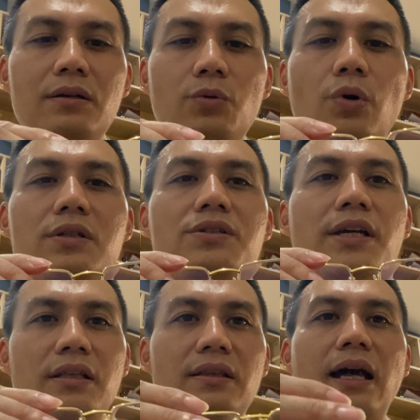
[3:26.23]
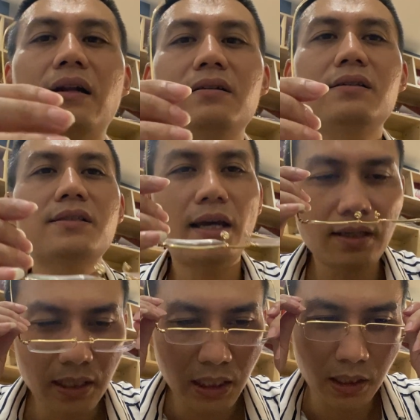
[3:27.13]
uốn chỉnh nắn dễ.
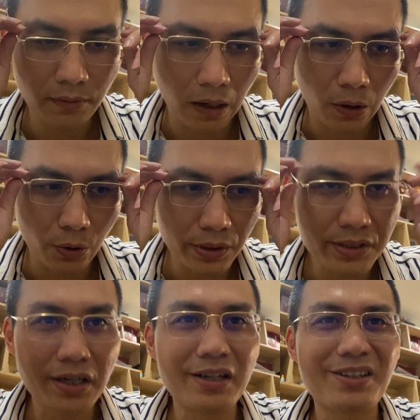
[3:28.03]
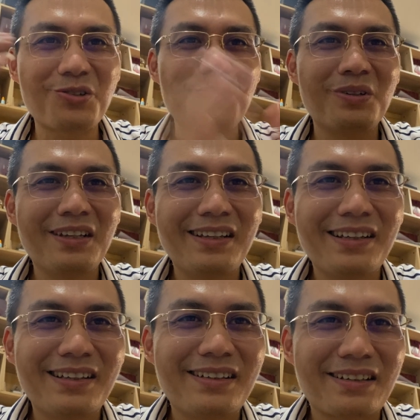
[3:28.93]
Là vàng khối nó chơi nó cũng
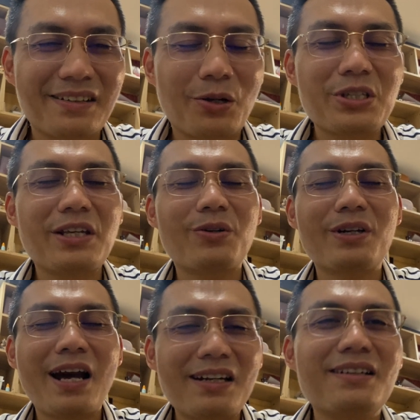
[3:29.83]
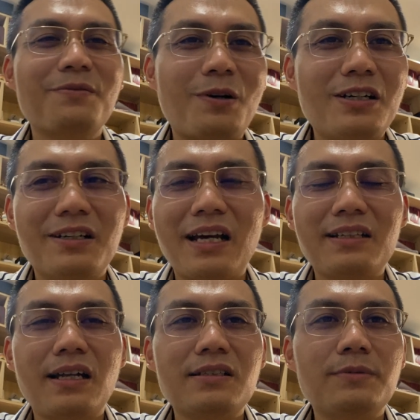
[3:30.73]
nói gì nói đắt, bỏ đắt
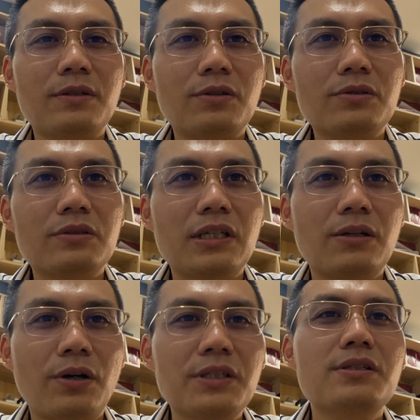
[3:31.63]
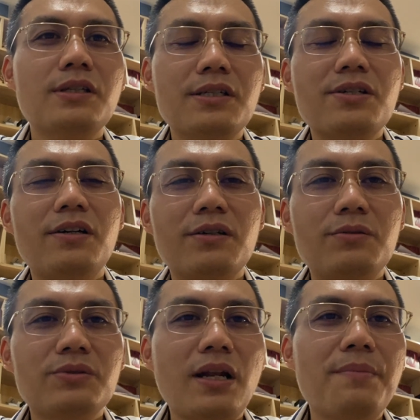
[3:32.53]
thật, nhưng mà nói gì nói thì chơi nó
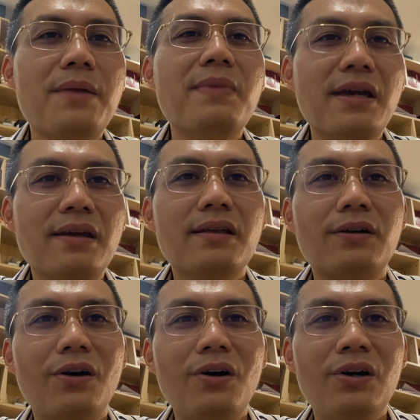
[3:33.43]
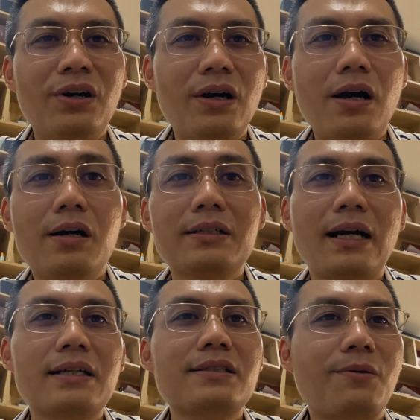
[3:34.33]
cũng rất là bền bỉ, nó hơn
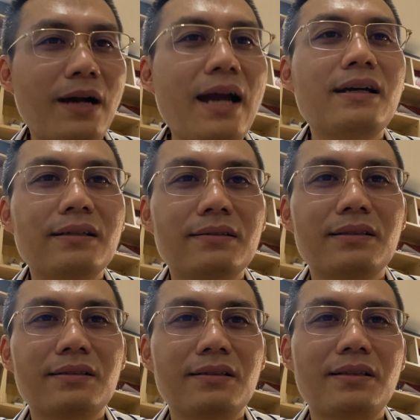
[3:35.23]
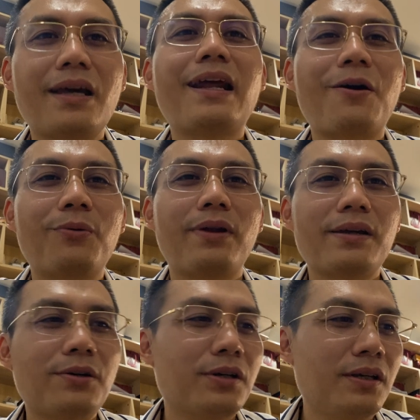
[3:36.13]
các cái dòng khác, tiền nào của
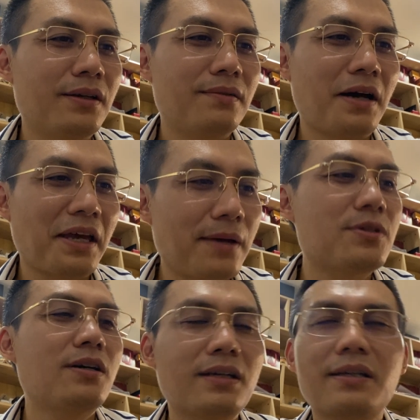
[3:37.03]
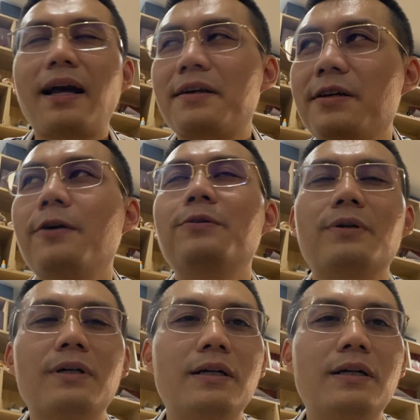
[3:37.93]
đấy thôi. Và anh em chơi càng nhiều